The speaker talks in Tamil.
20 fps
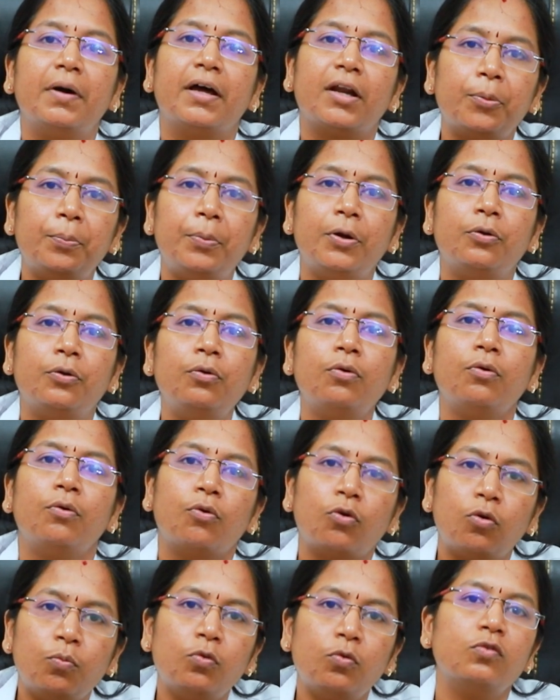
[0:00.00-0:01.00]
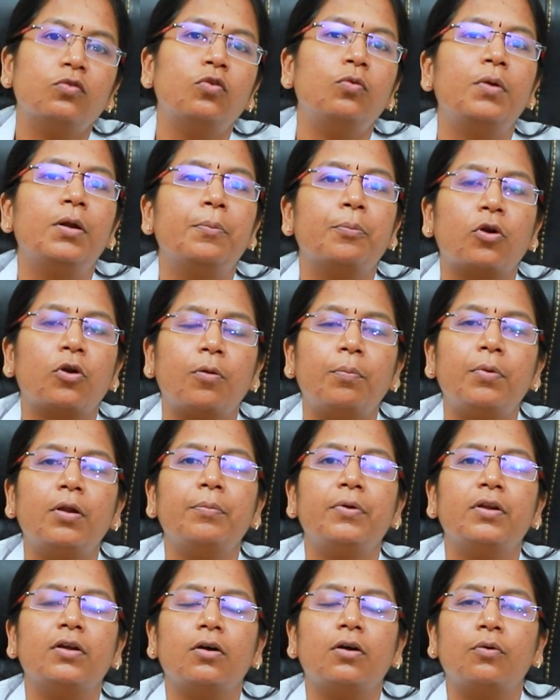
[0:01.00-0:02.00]
மரபணு குரோமோசோமல்
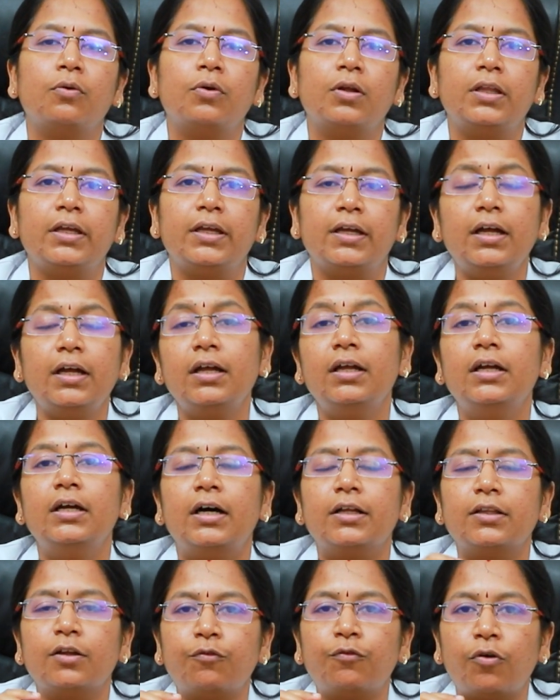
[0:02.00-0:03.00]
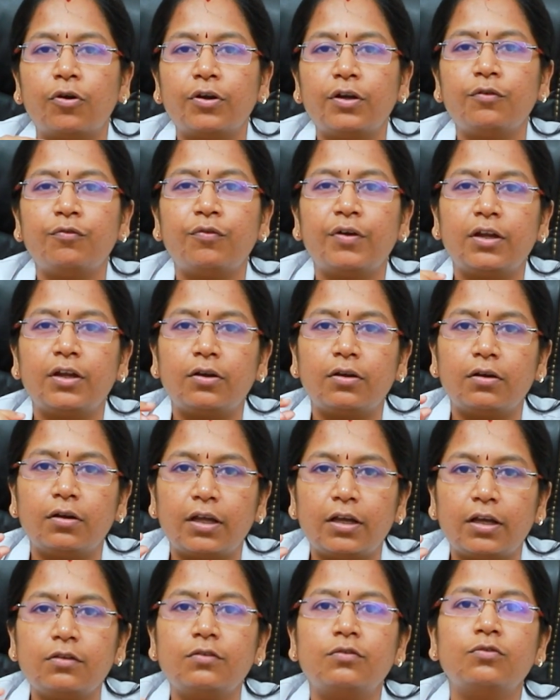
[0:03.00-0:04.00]
ப்ராப்ளம் இருக்க குழந்தைங்க அந்த ஃபார்ட்டி ஃபைவ்
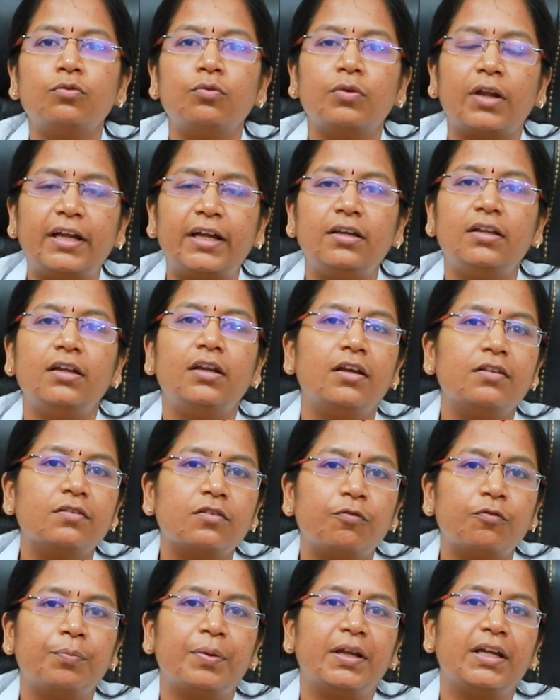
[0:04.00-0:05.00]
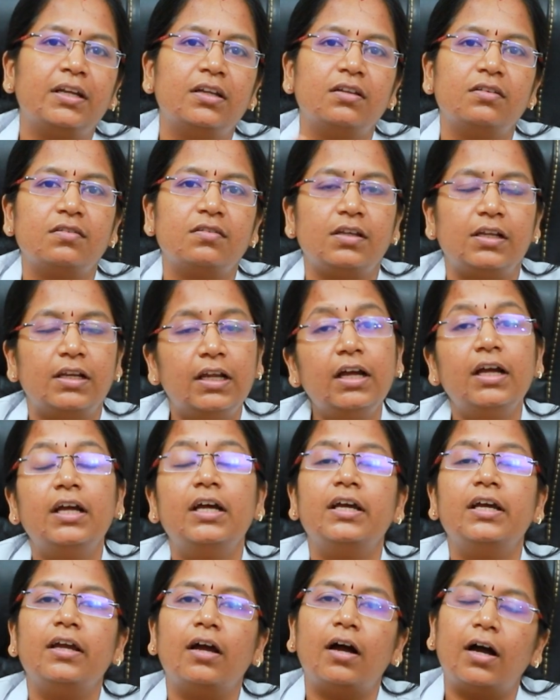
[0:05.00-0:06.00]
டேஸ் டு நைன்டி டேஸ் ஆஃப் ப்ரெக்னென்சியில்
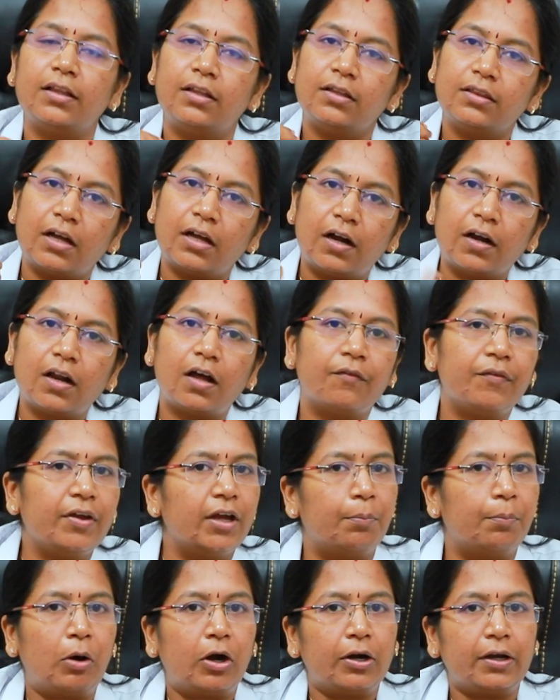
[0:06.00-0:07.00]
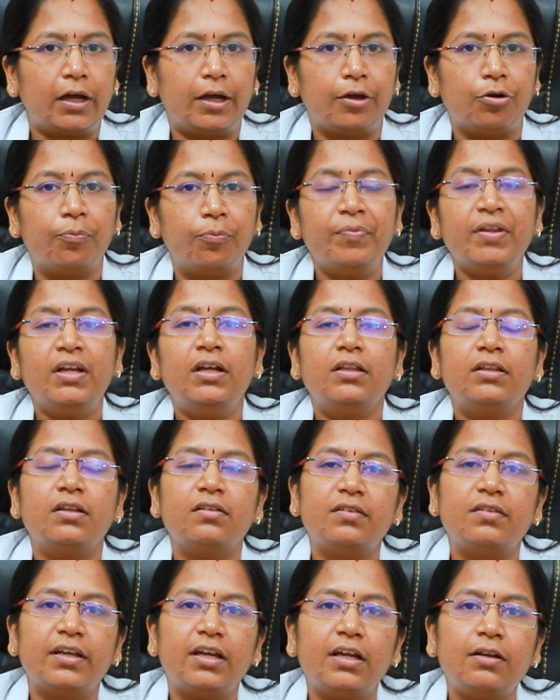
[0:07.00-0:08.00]
அது தானாகவே அபார்ட் ஆயிரும்
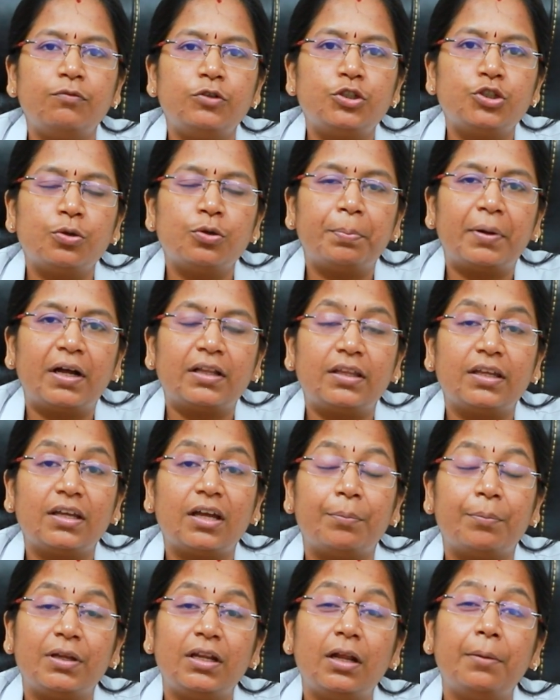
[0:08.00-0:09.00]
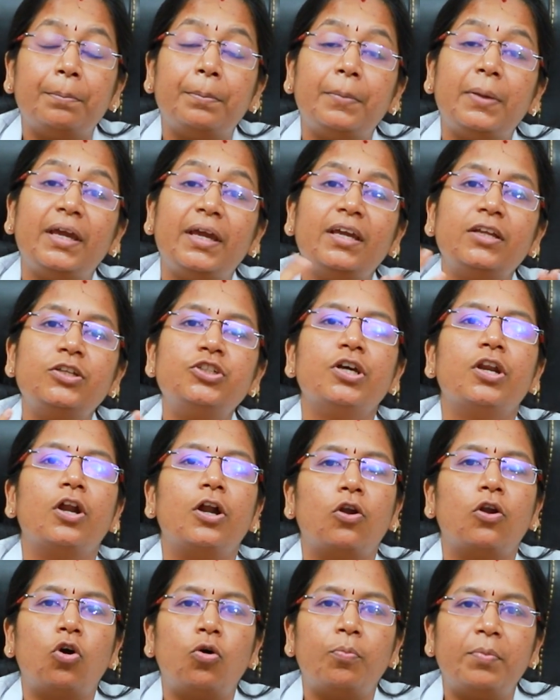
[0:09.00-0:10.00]
இந்த செகண்ட் விஷயம் பார்த்தீங்க அப்படின்னா
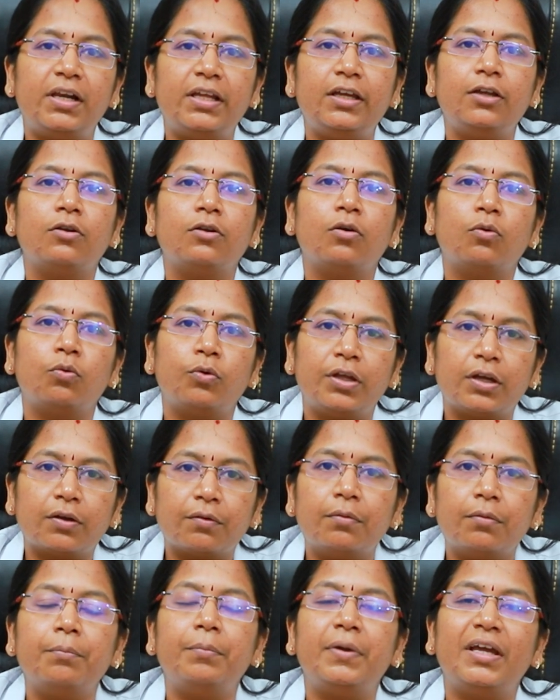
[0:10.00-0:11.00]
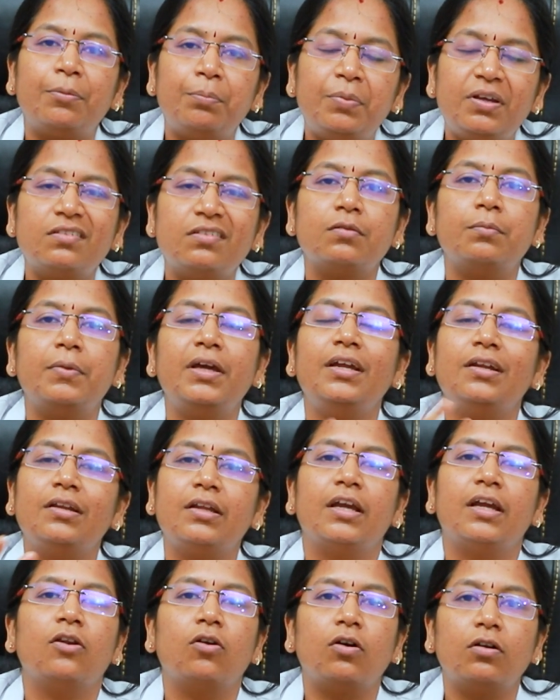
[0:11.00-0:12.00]
மேஜர் அனாமலி இருக்கக்கூடிய பேபிஸுமே
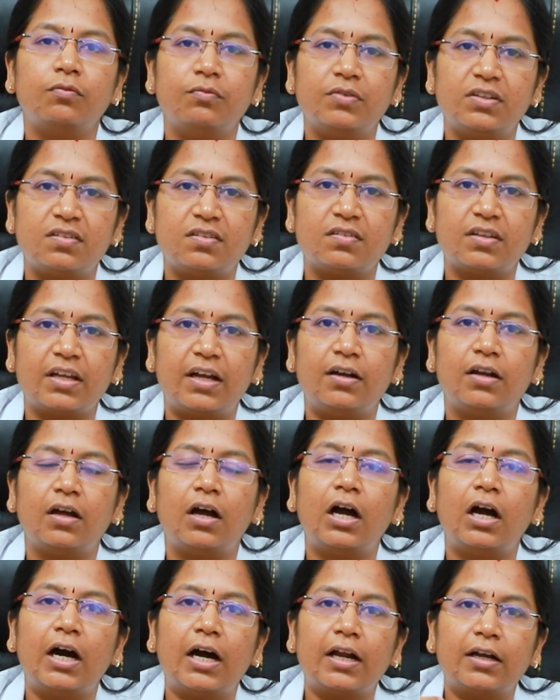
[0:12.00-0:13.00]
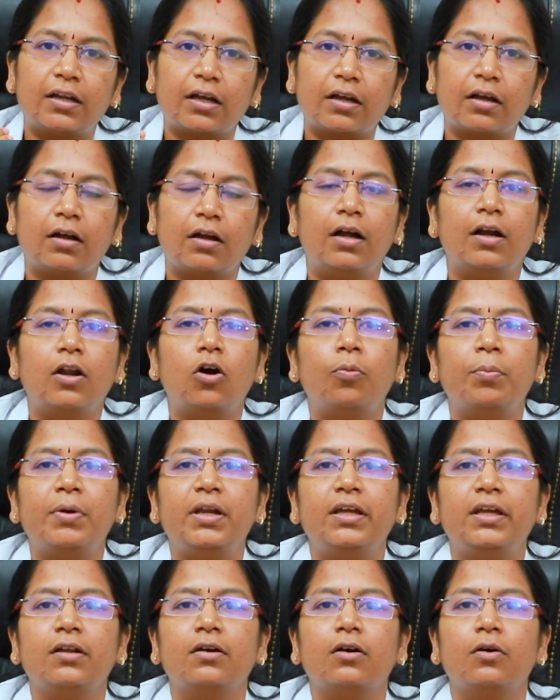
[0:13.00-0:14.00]
இட் கே நாட் வித் ஸ்டாண்ட் ஹார்ட்
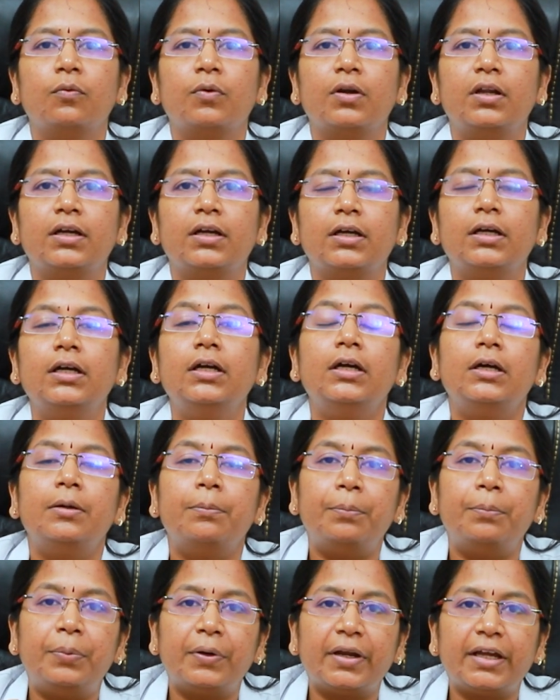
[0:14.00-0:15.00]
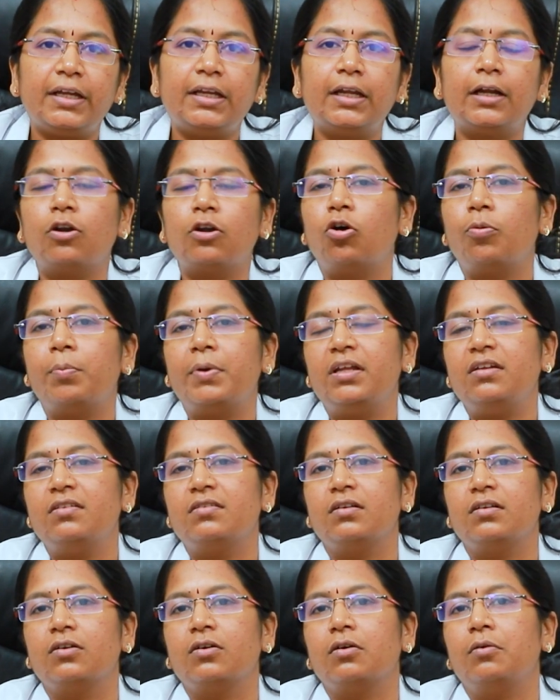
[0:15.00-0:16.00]
அனாமலி இருக்கவங்களுக்கு பிரெயின்
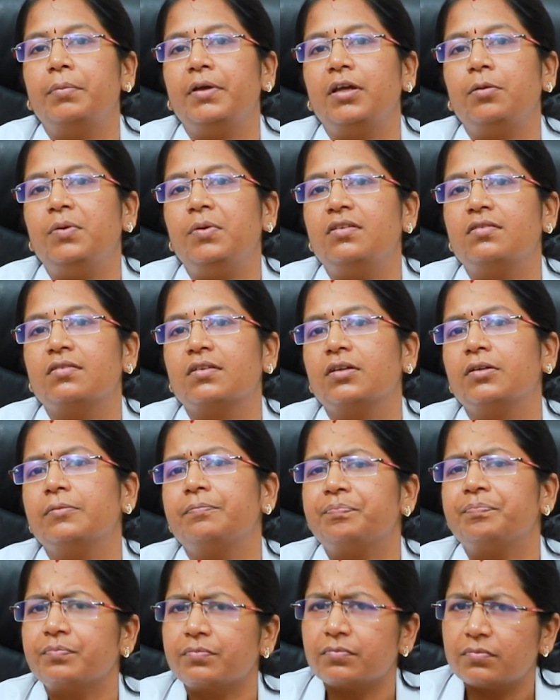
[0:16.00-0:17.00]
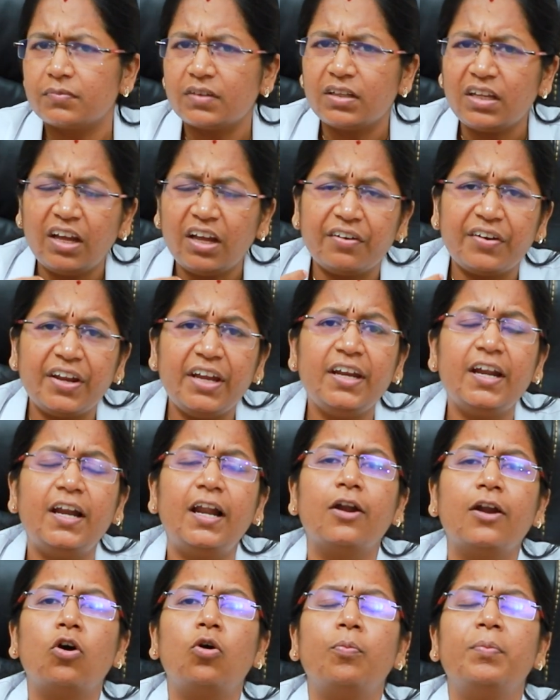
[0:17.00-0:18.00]
அனாமலிஸ் இருக்கும் பேபிஸ்க்கு
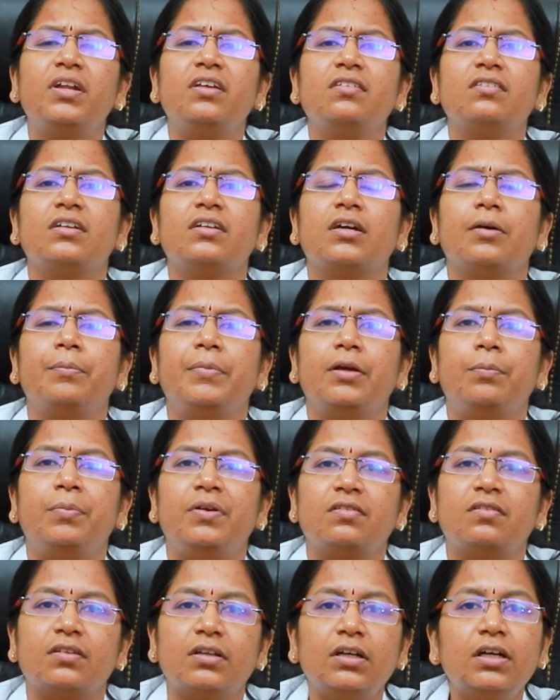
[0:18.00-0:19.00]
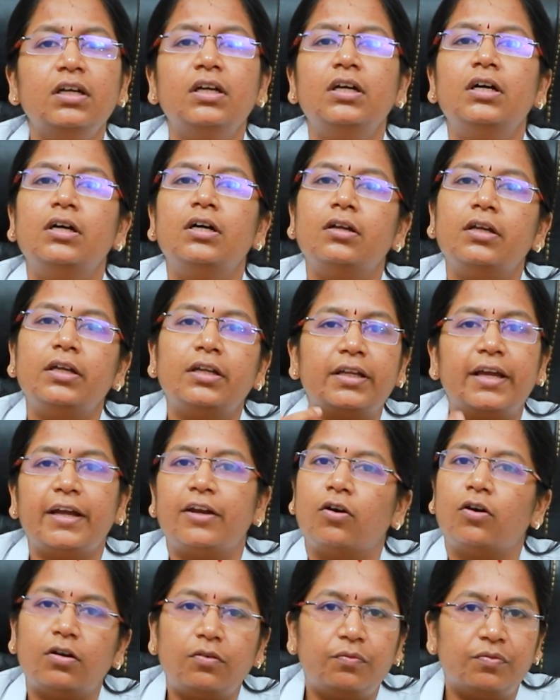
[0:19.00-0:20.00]
ரீனல் அனாமலிஸ் இருக்க பேபிஸ்க்கு இட்
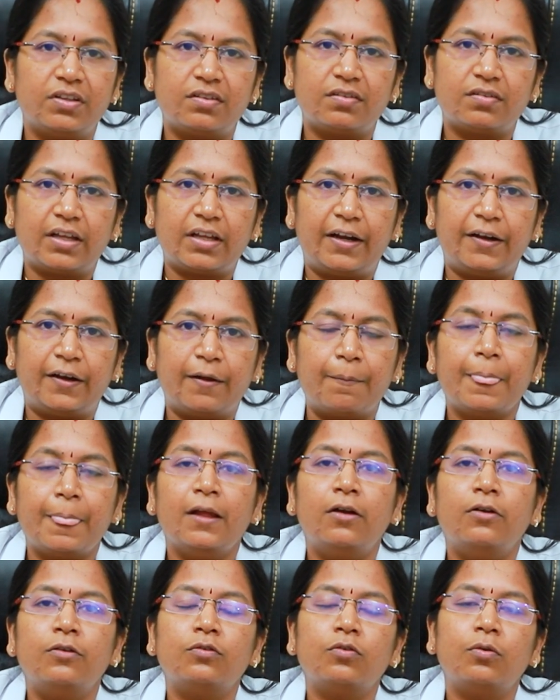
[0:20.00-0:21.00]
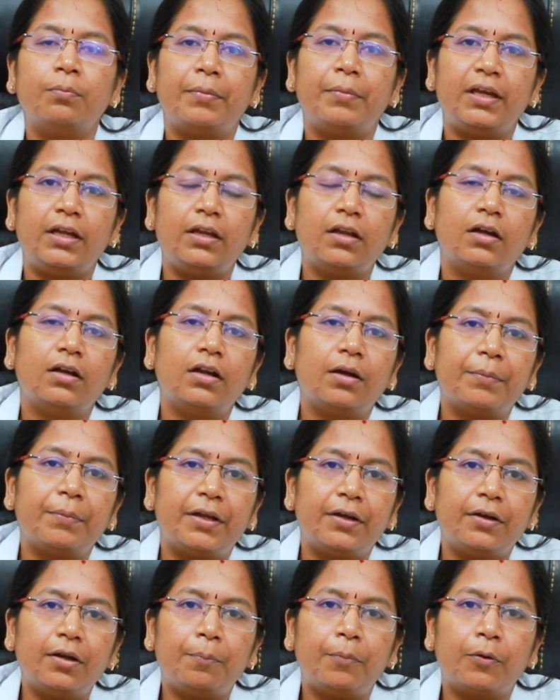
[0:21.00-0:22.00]
கே நாட் வித் ஸ்டாண்ட் ஸோ மெயினாக
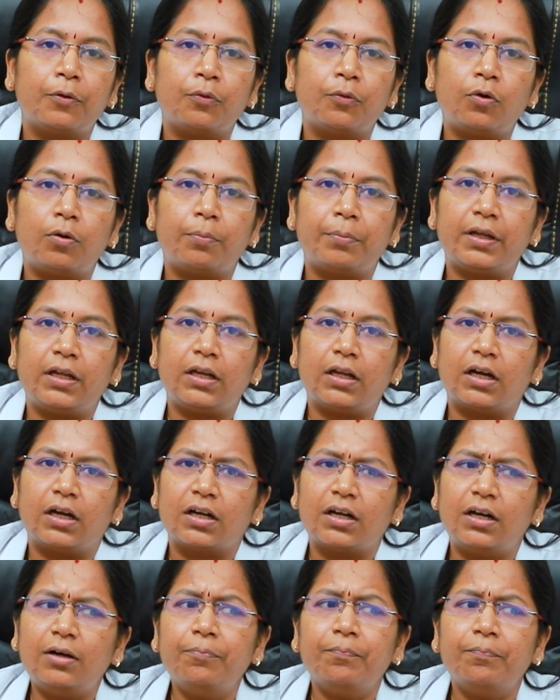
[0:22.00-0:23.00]
நம்ம என்ன பண்ணோம் அப்படின்னாக்கா